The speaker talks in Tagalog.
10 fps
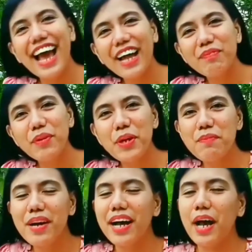Sa lahat po
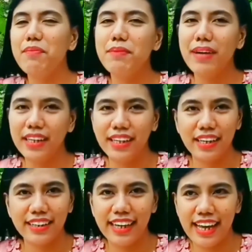ng mga
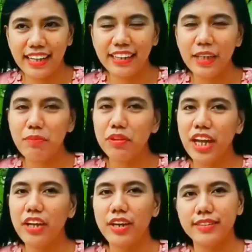kababaihan na yan, hindi
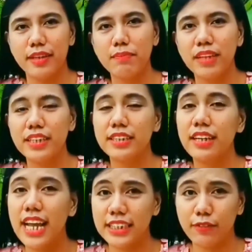po tayo exempted
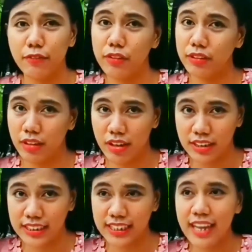sa last full
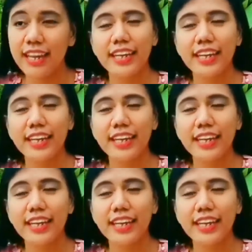thoughts.